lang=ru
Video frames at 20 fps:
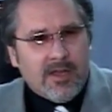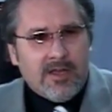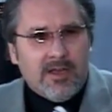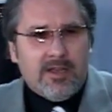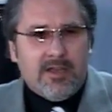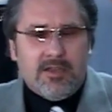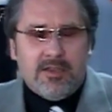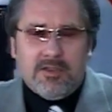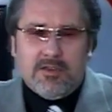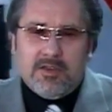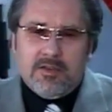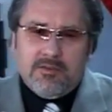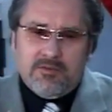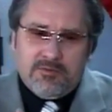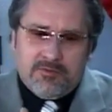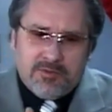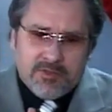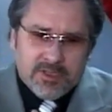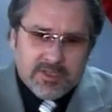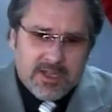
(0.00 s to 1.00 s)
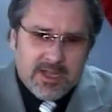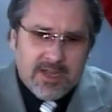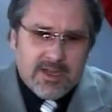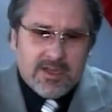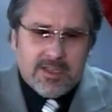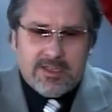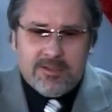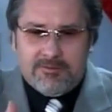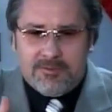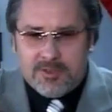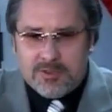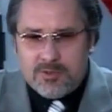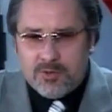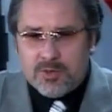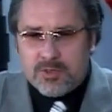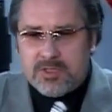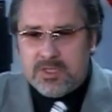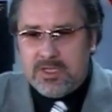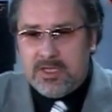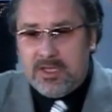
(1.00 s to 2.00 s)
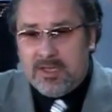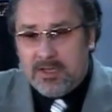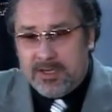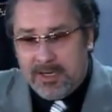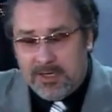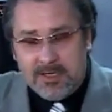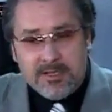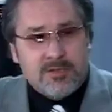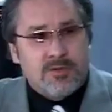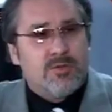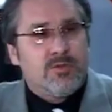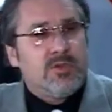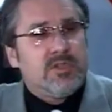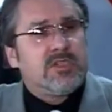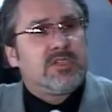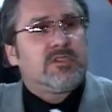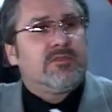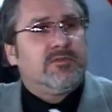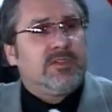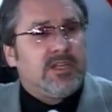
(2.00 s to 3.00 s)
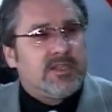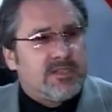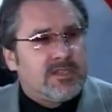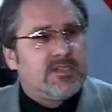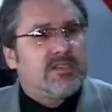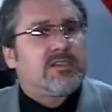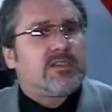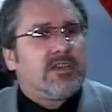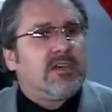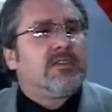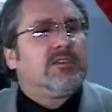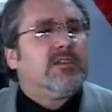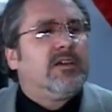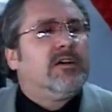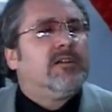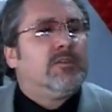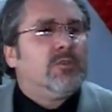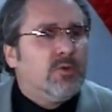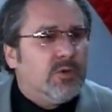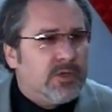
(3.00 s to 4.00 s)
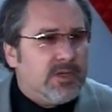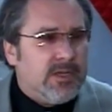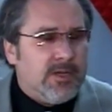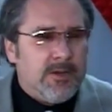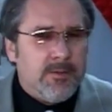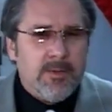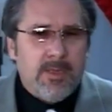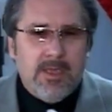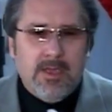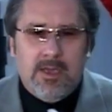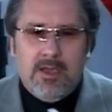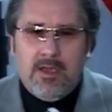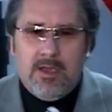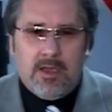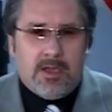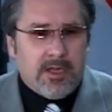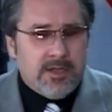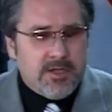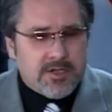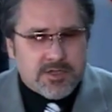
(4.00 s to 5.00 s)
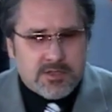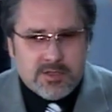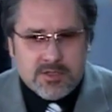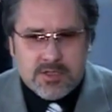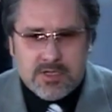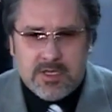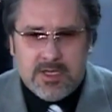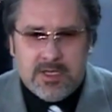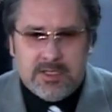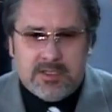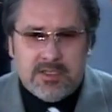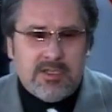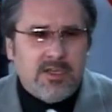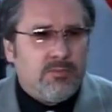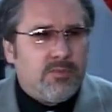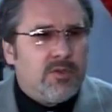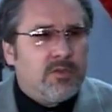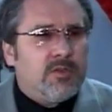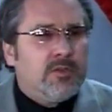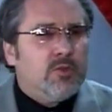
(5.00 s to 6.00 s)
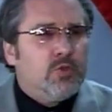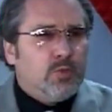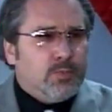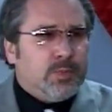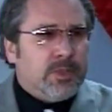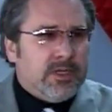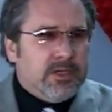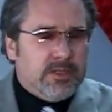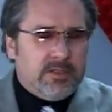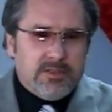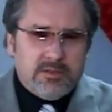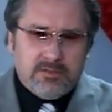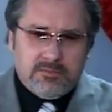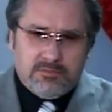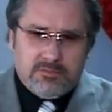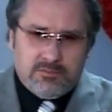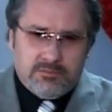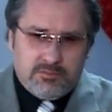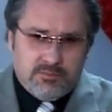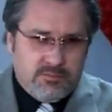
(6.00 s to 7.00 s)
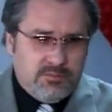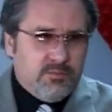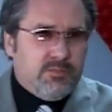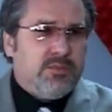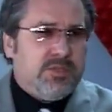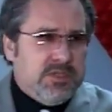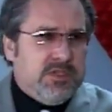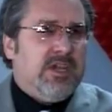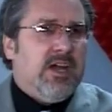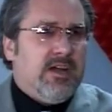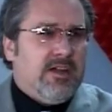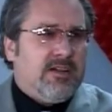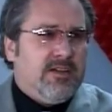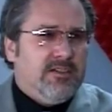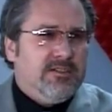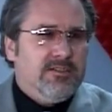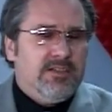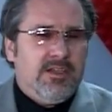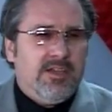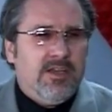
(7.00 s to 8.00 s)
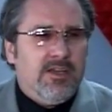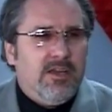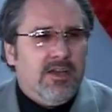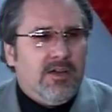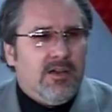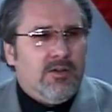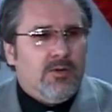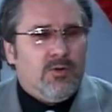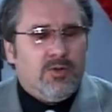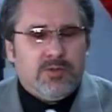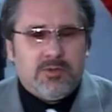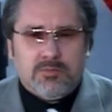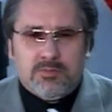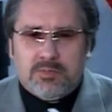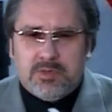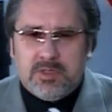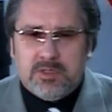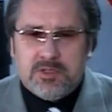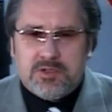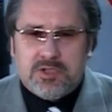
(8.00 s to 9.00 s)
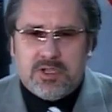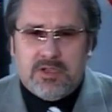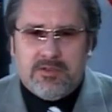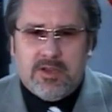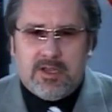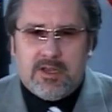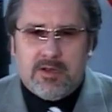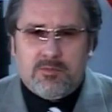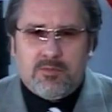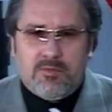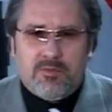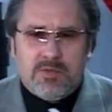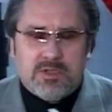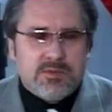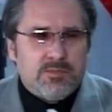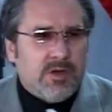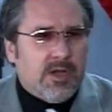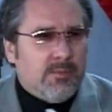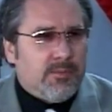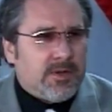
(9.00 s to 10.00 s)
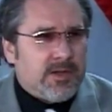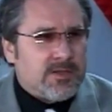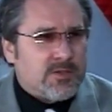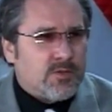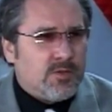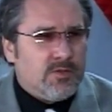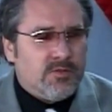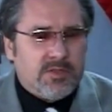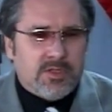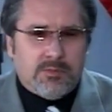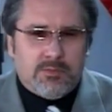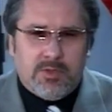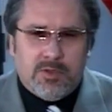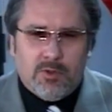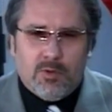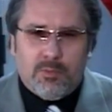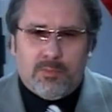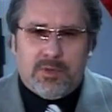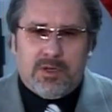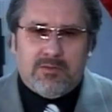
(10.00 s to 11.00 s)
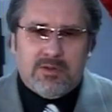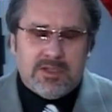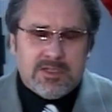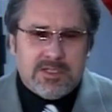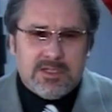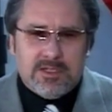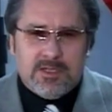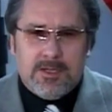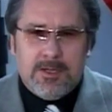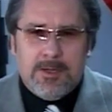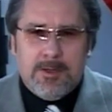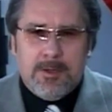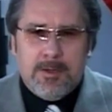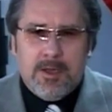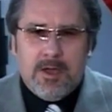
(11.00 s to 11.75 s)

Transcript: э, вела и ведет и реализуется в нацистской идеологии. Конечно же, это не был глупый диакон, он был человеком весьма образованным, и он приводил